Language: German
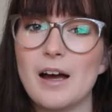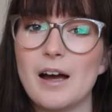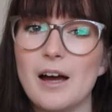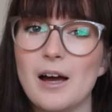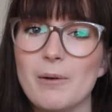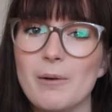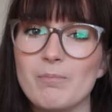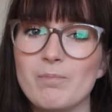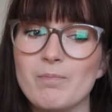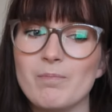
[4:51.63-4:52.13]

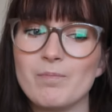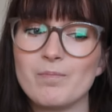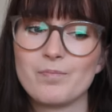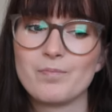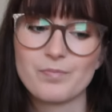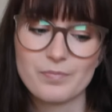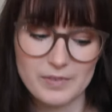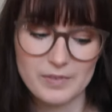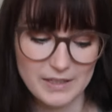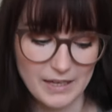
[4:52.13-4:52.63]

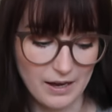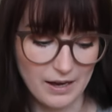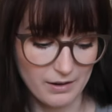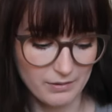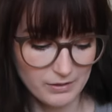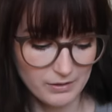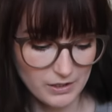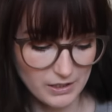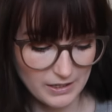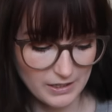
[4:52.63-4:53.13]
Ähm,
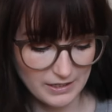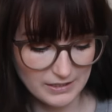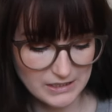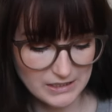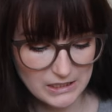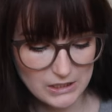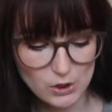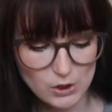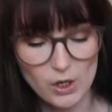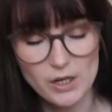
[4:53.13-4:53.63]
ja, er
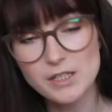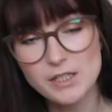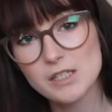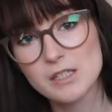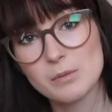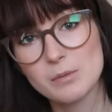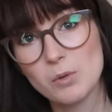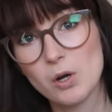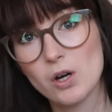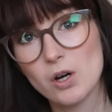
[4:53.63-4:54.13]
sieht
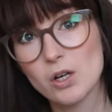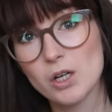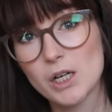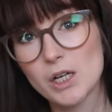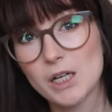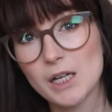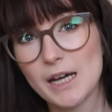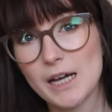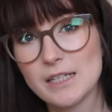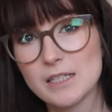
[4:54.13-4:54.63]
trotzdem noch
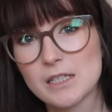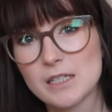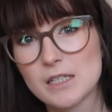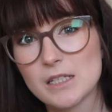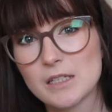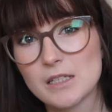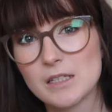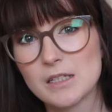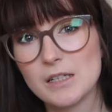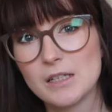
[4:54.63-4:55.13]

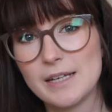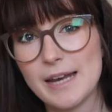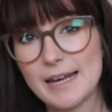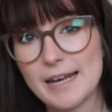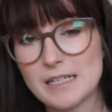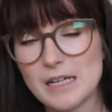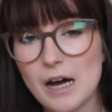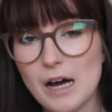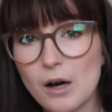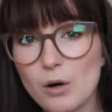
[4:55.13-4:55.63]
ganz
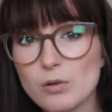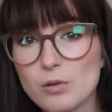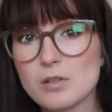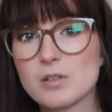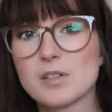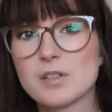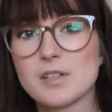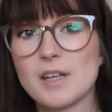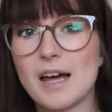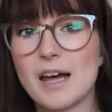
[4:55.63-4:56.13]
nett
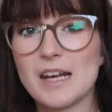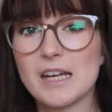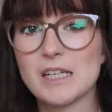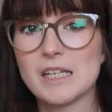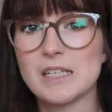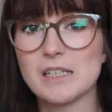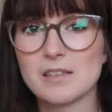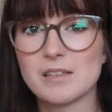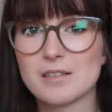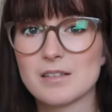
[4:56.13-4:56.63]
aus.
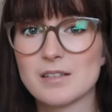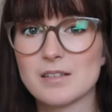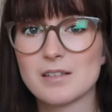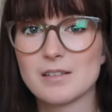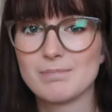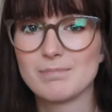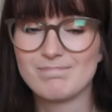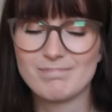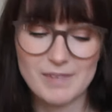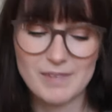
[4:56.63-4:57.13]
Allerdings,
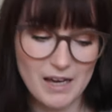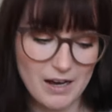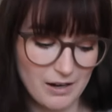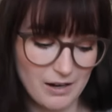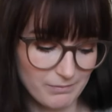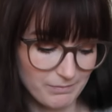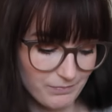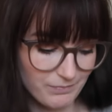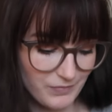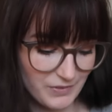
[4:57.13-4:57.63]

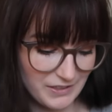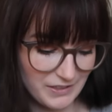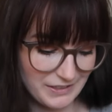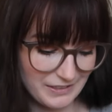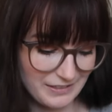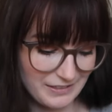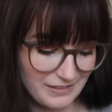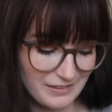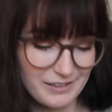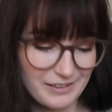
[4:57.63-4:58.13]
ja,
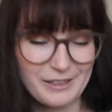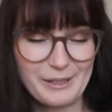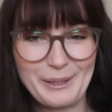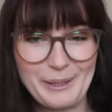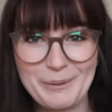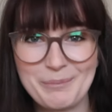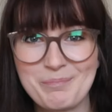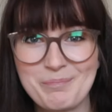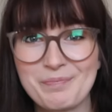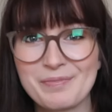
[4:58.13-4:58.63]
ich
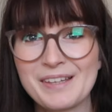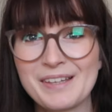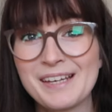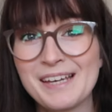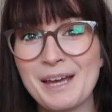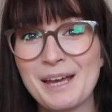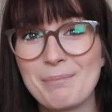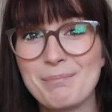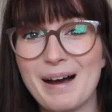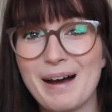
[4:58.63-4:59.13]
äh,
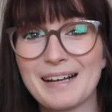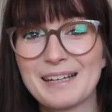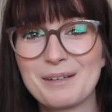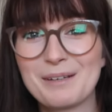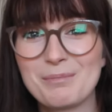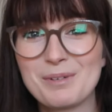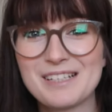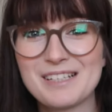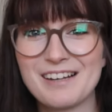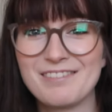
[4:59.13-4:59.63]
mag
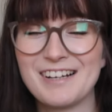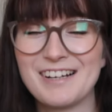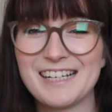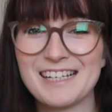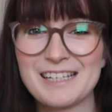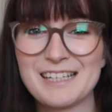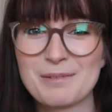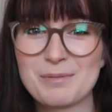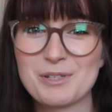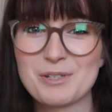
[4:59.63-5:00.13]
ihn
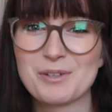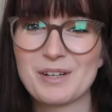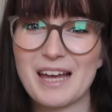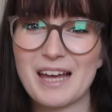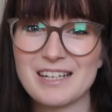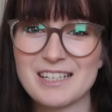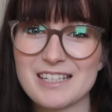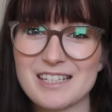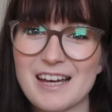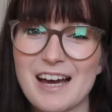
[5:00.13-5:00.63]
mittlerweile nicht mehr so
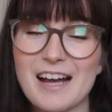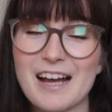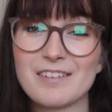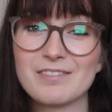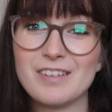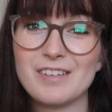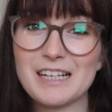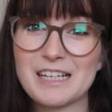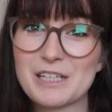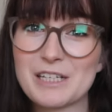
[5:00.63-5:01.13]
gerne
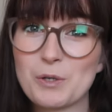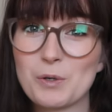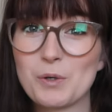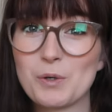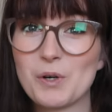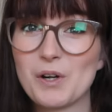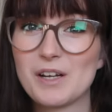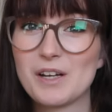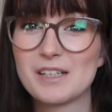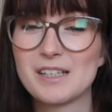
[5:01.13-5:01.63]
tragen, weil ich
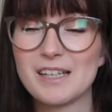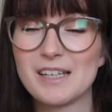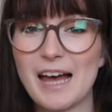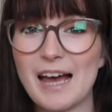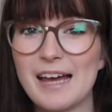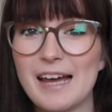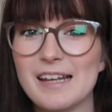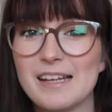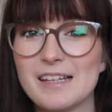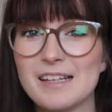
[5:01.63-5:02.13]

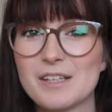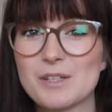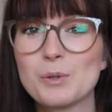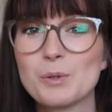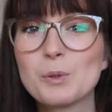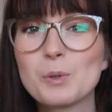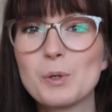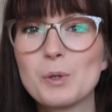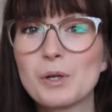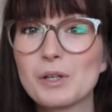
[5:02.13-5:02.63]

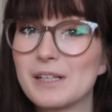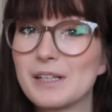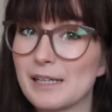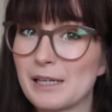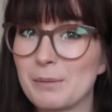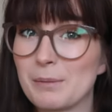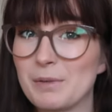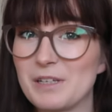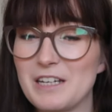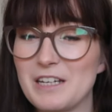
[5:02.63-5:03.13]
so
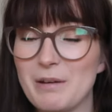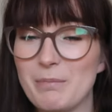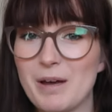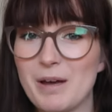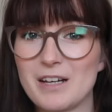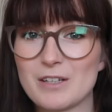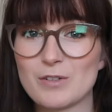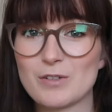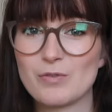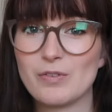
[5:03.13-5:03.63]
glücklich mit ihm
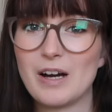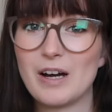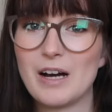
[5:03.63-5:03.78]
erst